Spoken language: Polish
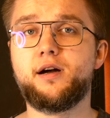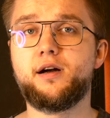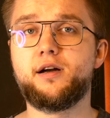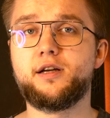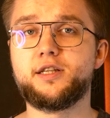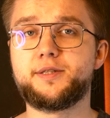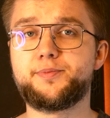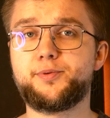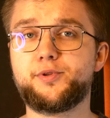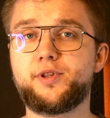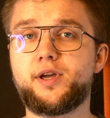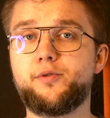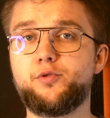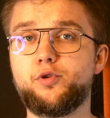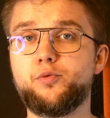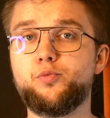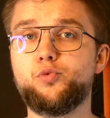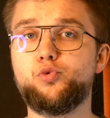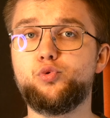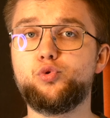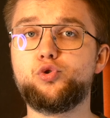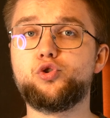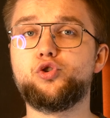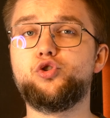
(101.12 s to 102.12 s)
Spotkał
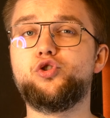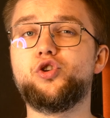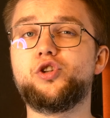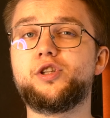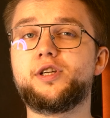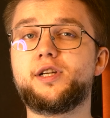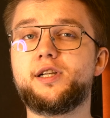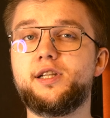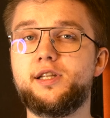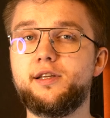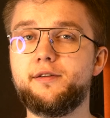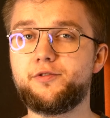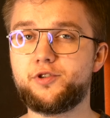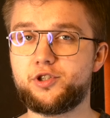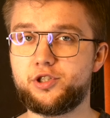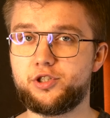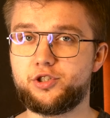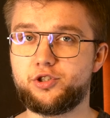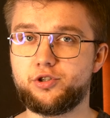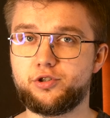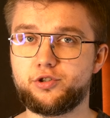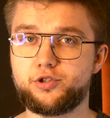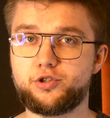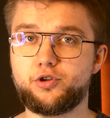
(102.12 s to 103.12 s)
ją dużo dotkliwszy
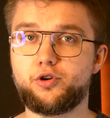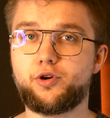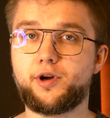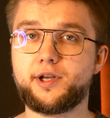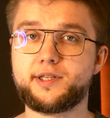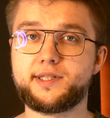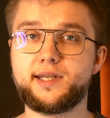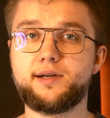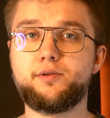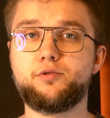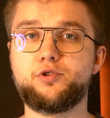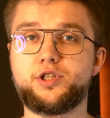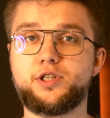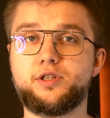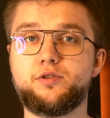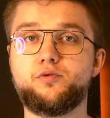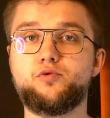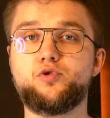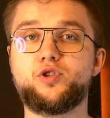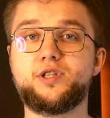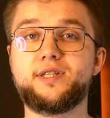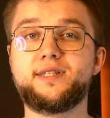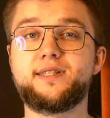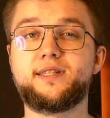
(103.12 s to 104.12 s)
cios. Okazało
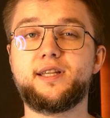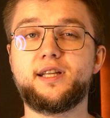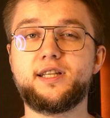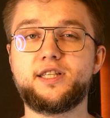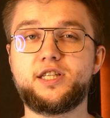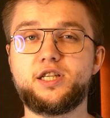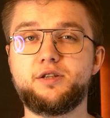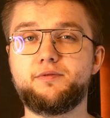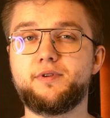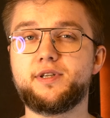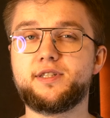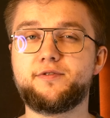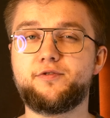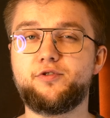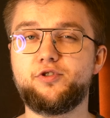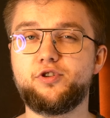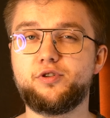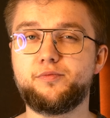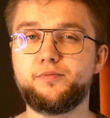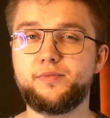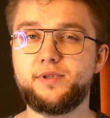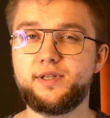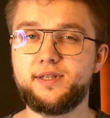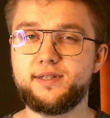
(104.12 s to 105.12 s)
się, że straciła
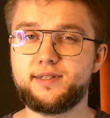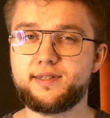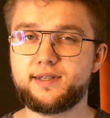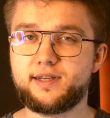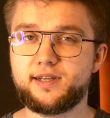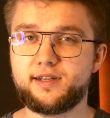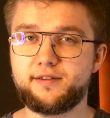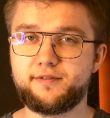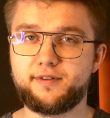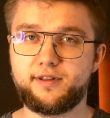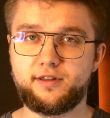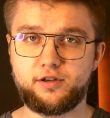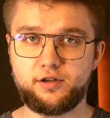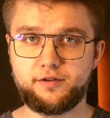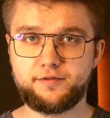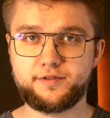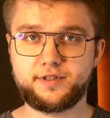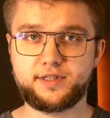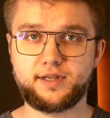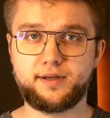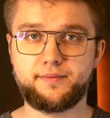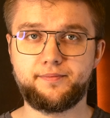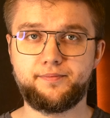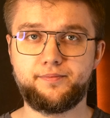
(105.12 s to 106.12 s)
swoją iskrę
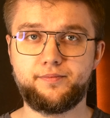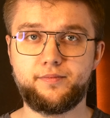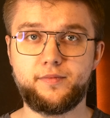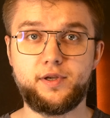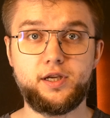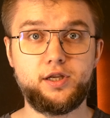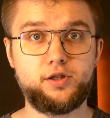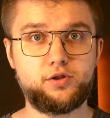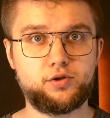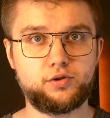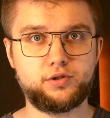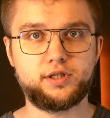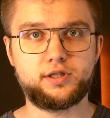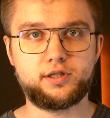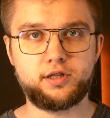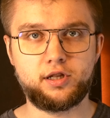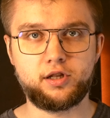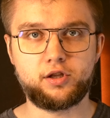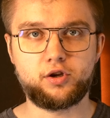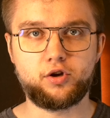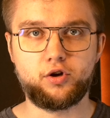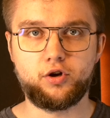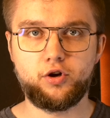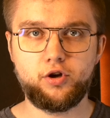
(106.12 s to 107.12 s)
wędrowca. I to nie
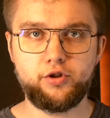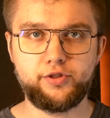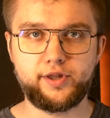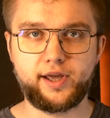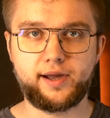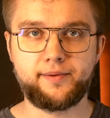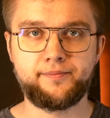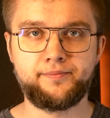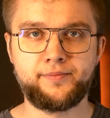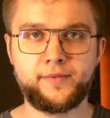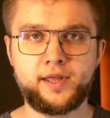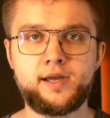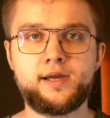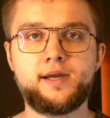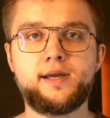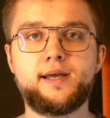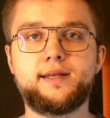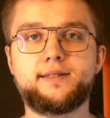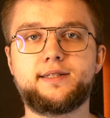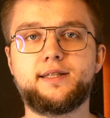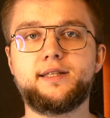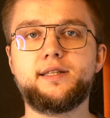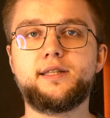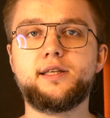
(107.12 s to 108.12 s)
tylko ona.
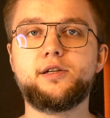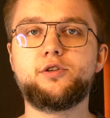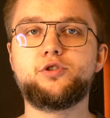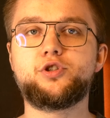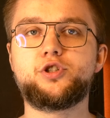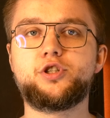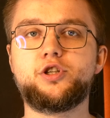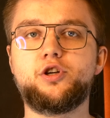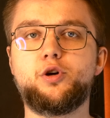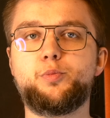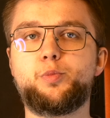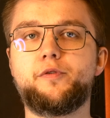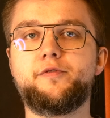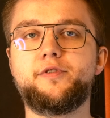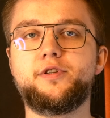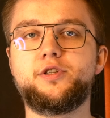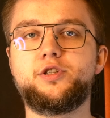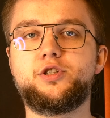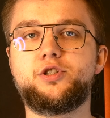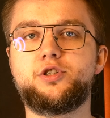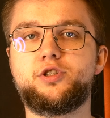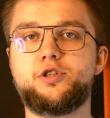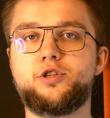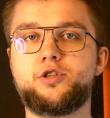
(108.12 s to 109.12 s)
Z racji tego, że
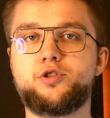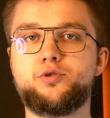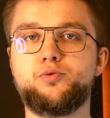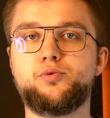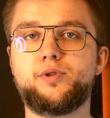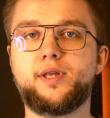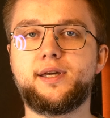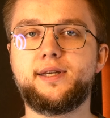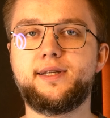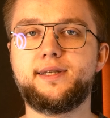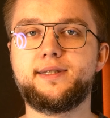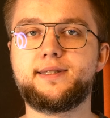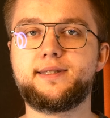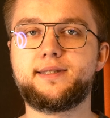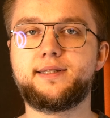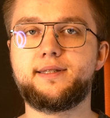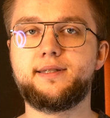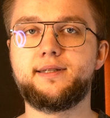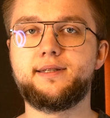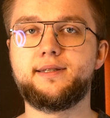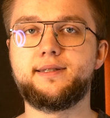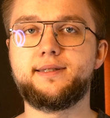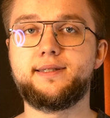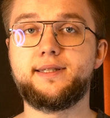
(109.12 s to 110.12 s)
opowieść snuta
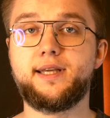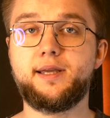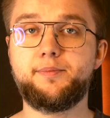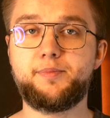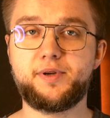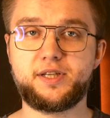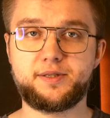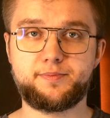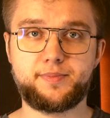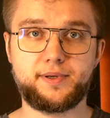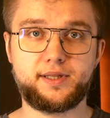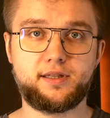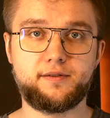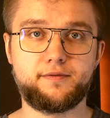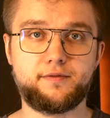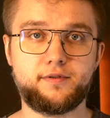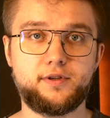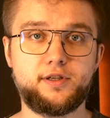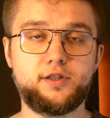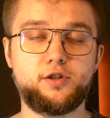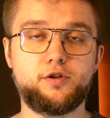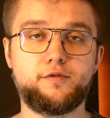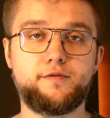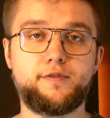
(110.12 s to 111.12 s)
jest e, z jej
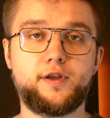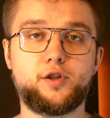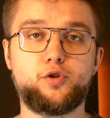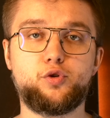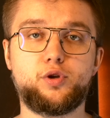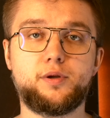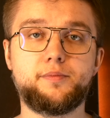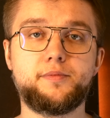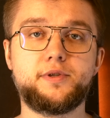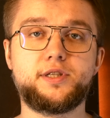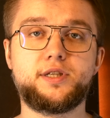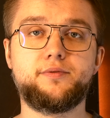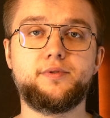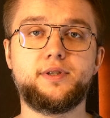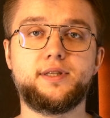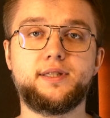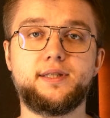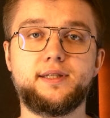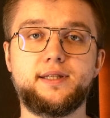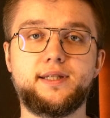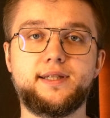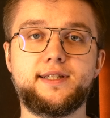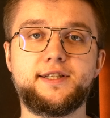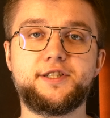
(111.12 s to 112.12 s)
perspektywy, dowiadujemy się
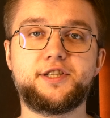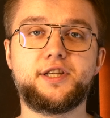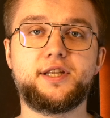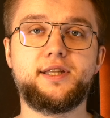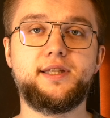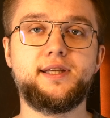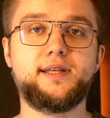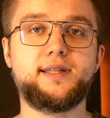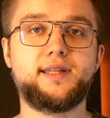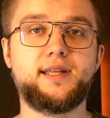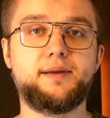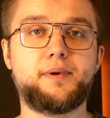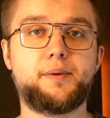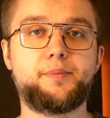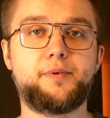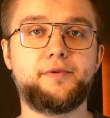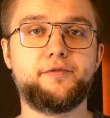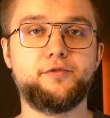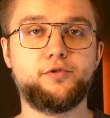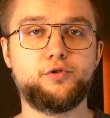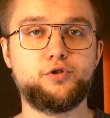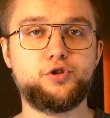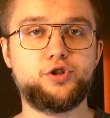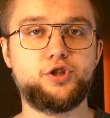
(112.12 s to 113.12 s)
jedynie, że nikt nie ma
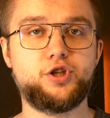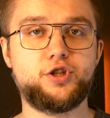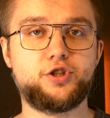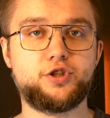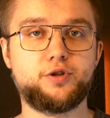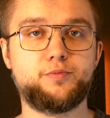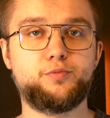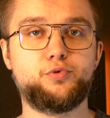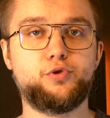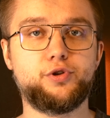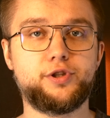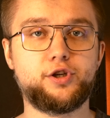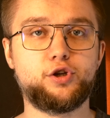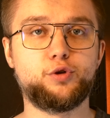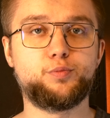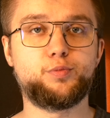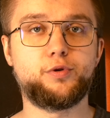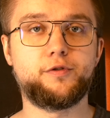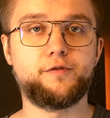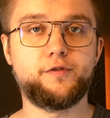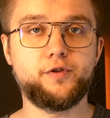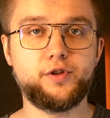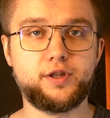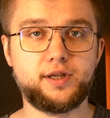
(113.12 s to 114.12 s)
pewności, co było tego
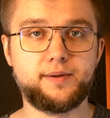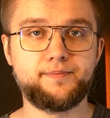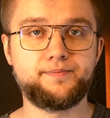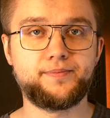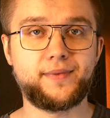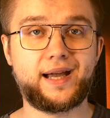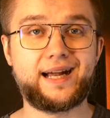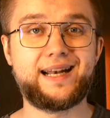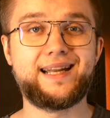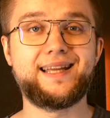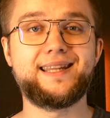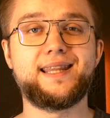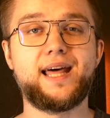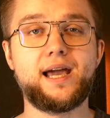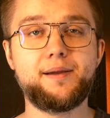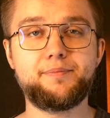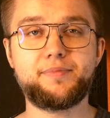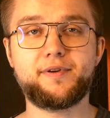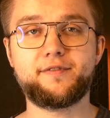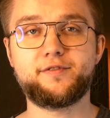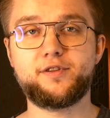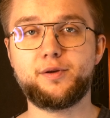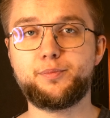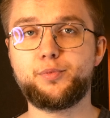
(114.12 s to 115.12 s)
powodem, ale
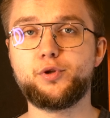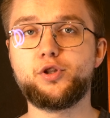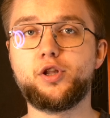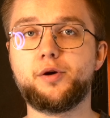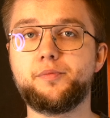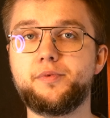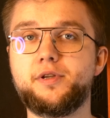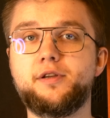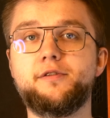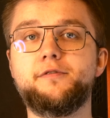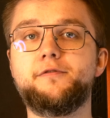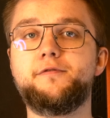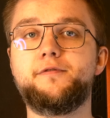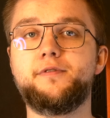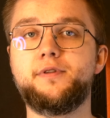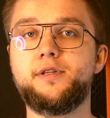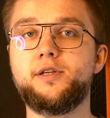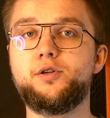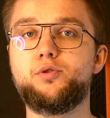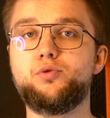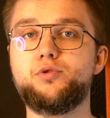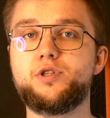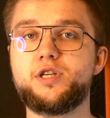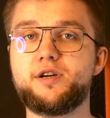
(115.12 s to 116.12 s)
najprawdopodobniej w
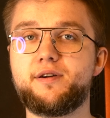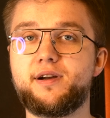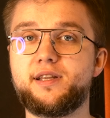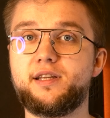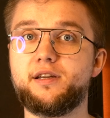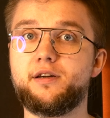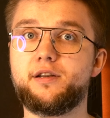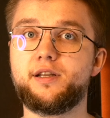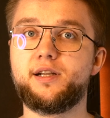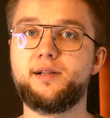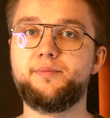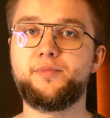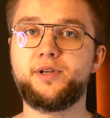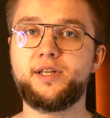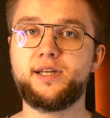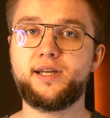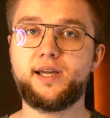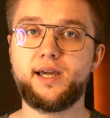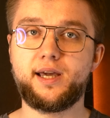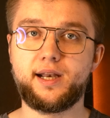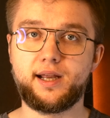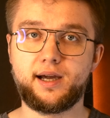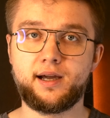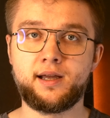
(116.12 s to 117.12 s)
wyniku działań
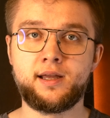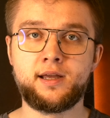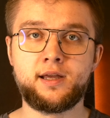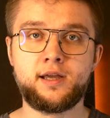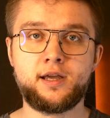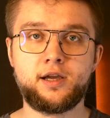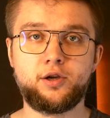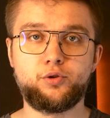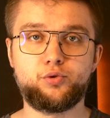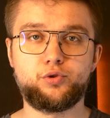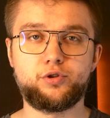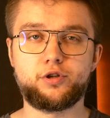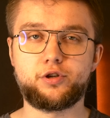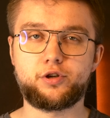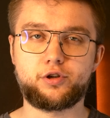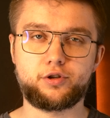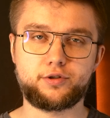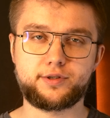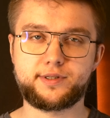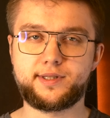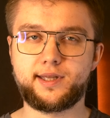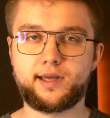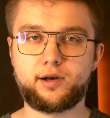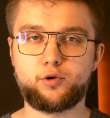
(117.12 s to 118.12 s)
Realmbreakera, który
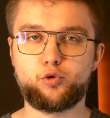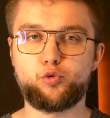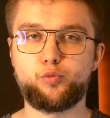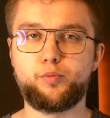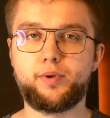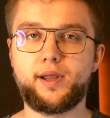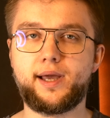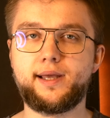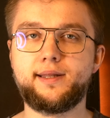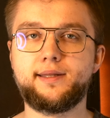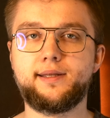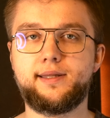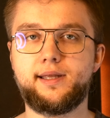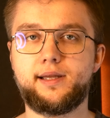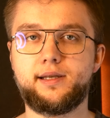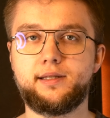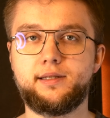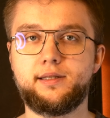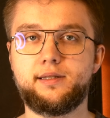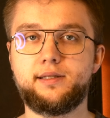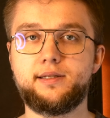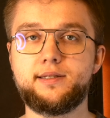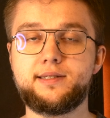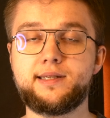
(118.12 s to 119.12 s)
rozdarł Blind
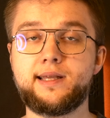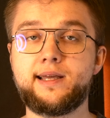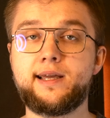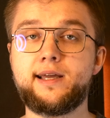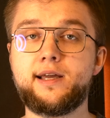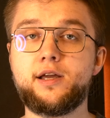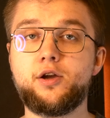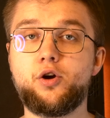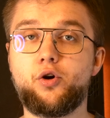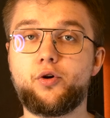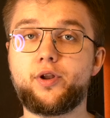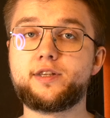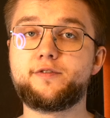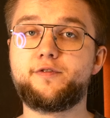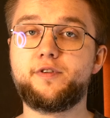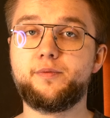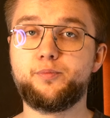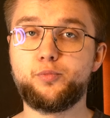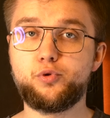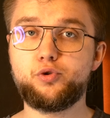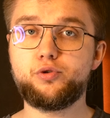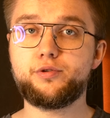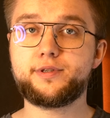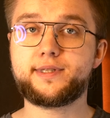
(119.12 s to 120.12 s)
Eternities, oraz
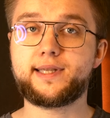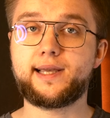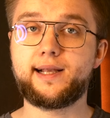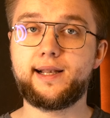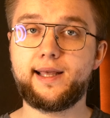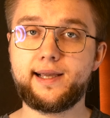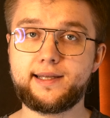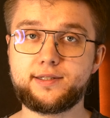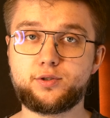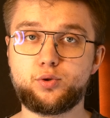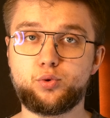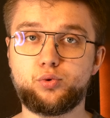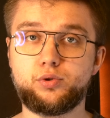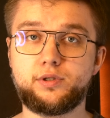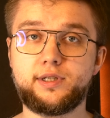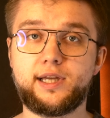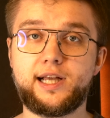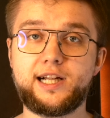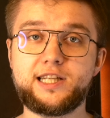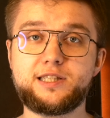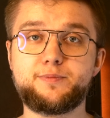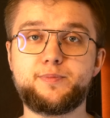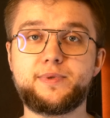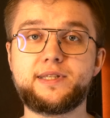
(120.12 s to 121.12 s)
wybuchu Silexu, który
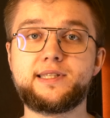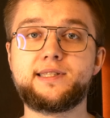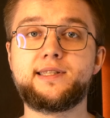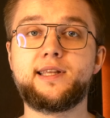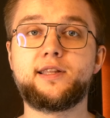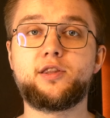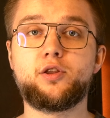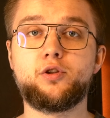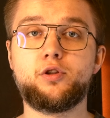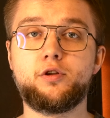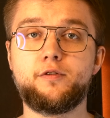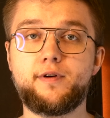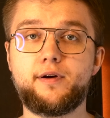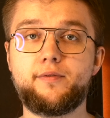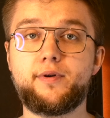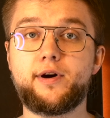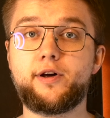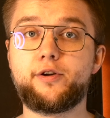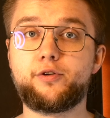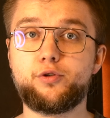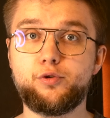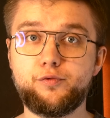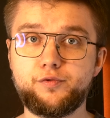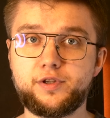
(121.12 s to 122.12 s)
Elspeth
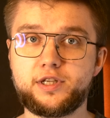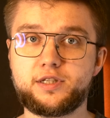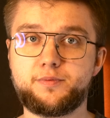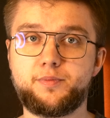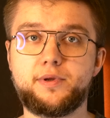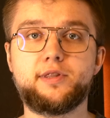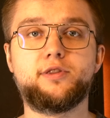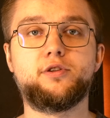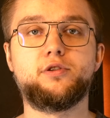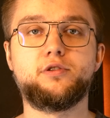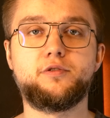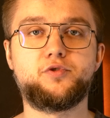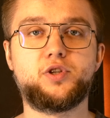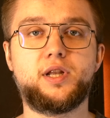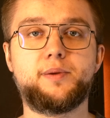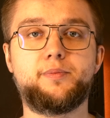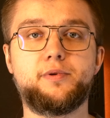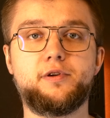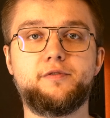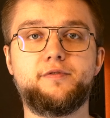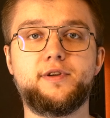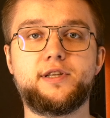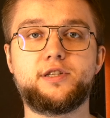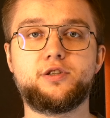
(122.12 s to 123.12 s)
zdetonowała również będąc w
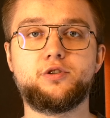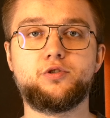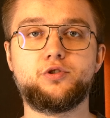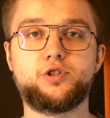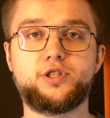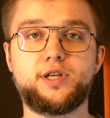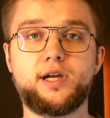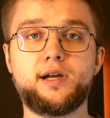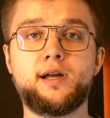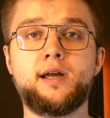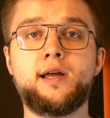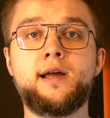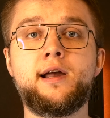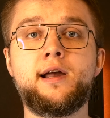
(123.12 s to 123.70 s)
ślepych wiecznościach,